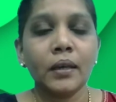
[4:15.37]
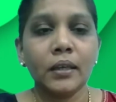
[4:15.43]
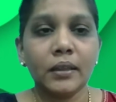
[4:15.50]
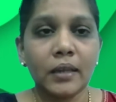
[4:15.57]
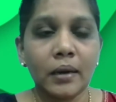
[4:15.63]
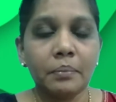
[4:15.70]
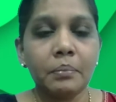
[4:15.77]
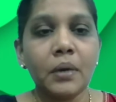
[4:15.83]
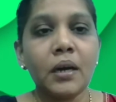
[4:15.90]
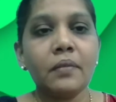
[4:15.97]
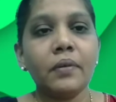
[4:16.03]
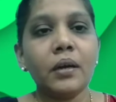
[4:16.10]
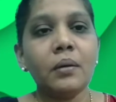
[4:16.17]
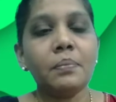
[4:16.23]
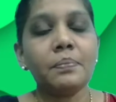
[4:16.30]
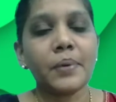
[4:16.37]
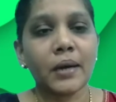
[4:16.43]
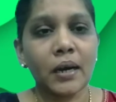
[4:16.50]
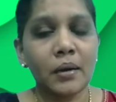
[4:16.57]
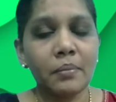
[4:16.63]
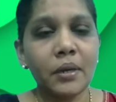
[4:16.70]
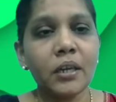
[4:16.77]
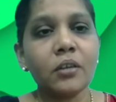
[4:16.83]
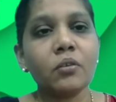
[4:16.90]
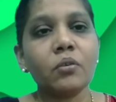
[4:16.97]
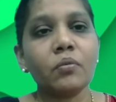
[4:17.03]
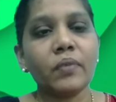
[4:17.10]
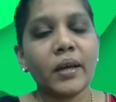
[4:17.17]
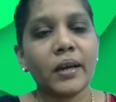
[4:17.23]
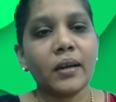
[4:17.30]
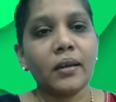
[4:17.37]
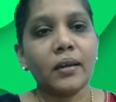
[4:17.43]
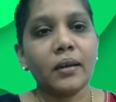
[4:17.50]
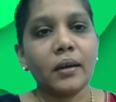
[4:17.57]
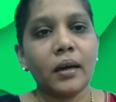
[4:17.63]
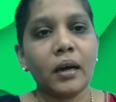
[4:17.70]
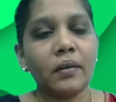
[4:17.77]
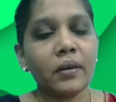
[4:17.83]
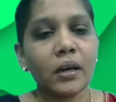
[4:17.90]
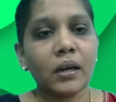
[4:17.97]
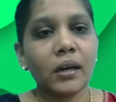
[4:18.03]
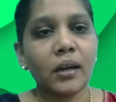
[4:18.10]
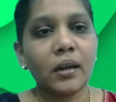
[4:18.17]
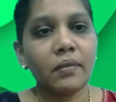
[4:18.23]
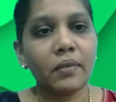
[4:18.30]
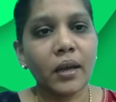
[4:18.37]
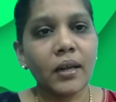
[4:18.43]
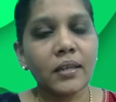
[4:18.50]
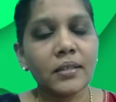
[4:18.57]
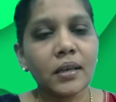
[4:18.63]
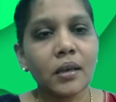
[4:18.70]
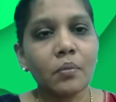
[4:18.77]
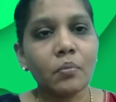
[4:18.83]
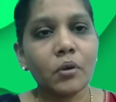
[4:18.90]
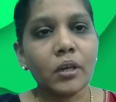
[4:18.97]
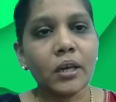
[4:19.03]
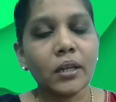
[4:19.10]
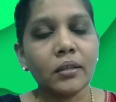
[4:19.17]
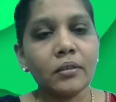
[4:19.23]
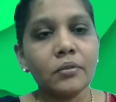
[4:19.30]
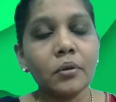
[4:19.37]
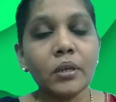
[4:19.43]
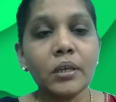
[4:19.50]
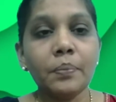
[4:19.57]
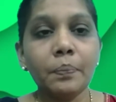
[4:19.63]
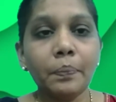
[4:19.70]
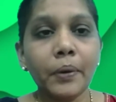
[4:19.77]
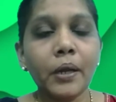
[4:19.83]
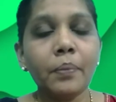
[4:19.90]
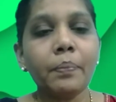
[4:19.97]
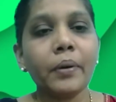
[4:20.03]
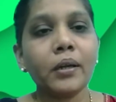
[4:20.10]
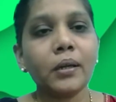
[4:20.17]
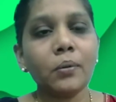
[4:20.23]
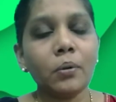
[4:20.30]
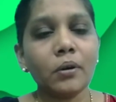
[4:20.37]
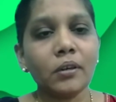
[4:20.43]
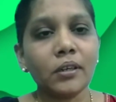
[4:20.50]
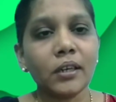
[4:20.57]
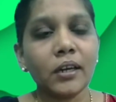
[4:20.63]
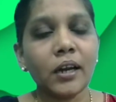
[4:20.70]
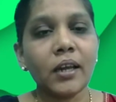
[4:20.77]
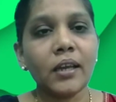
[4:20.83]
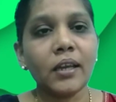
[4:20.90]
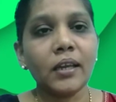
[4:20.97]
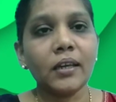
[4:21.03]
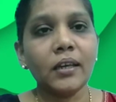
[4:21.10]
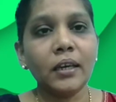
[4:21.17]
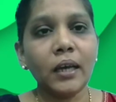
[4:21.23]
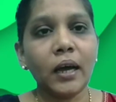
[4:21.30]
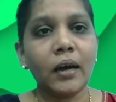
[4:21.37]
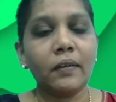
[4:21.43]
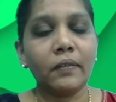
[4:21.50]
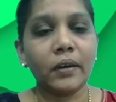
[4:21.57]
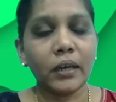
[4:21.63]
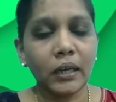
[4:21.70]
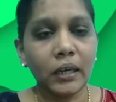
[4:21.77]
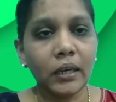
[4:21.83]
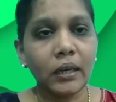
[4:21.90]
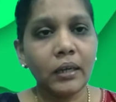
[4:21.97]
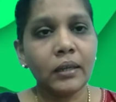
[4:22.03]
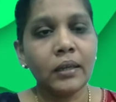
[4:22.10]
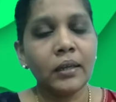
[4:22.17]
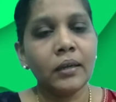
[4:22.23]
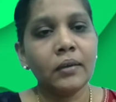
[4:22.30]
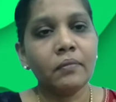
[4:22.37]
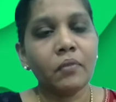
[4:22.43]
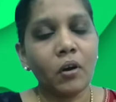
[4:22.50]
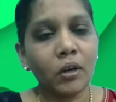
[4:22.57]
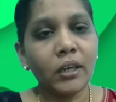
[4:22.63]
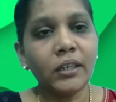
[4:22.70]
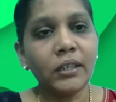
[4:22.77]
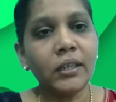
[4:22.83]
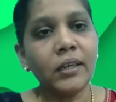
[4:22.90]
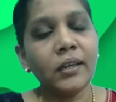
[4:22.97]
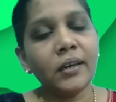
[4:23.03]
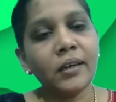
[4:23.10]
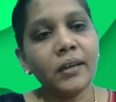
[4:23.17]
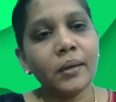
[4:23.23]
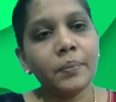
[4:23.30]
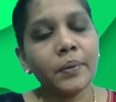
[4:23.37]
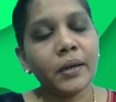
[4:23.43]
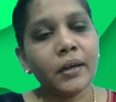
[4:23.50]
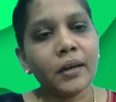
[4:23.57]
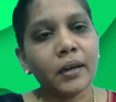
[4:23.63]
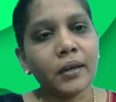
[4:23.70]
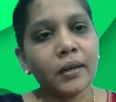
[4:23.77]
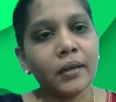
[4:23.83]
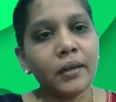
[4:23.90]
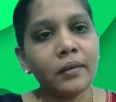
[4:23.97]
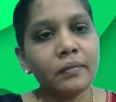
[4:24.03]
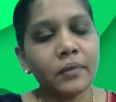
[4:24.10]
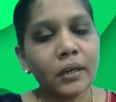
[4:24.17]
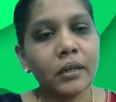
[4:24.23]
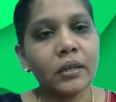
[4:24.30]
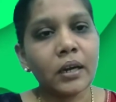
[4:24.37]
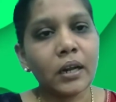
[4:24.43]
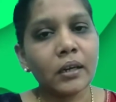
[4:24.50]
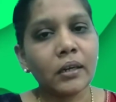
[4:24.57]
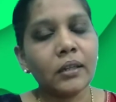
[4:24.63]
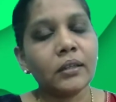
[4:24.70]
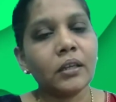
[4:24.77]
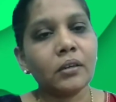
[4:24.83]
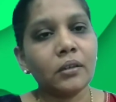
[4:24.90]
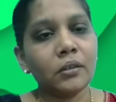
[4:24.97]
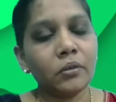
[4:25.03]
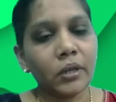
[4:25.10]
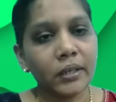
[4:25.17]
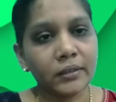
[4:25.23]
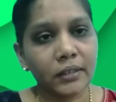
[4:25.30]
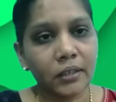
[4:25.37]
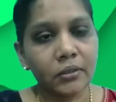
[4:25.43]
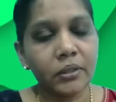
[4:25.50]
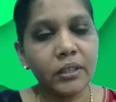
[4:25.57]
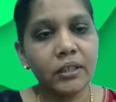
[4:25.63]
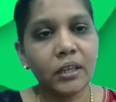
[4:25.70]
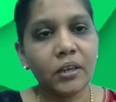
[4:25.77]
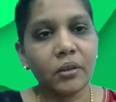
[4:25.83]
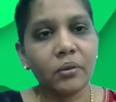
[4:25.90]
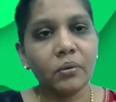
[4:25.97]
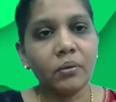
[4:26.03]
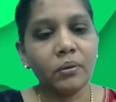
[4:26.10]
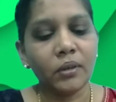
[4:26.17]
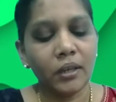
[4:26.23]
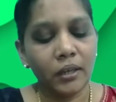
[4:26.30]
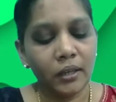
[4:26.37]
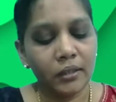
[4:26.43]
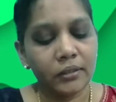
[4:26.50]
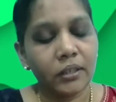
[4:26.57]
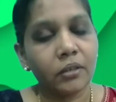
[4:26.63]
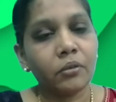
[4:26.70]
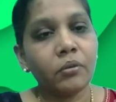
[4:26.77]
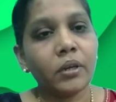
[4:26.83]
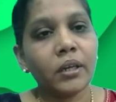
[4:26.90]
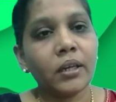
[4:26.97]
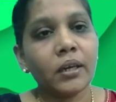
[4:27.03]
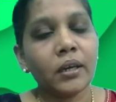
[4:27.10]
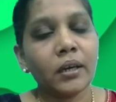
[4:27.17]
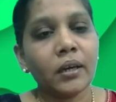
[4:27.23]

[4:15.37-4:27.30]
இந்த அம்மாவை பராமரிக்கணும் வேற அவர்களால் வேலை செய்ய முடியாது ஸோ இப்படிப்பட்ட ஒரு நிலைக்கு அவங்க வாலண்டியராக என்ன பண்ணுறாங்க வருகிறார்கள் தன்னுடைய தகுதி தெரியும் தன்னுடைய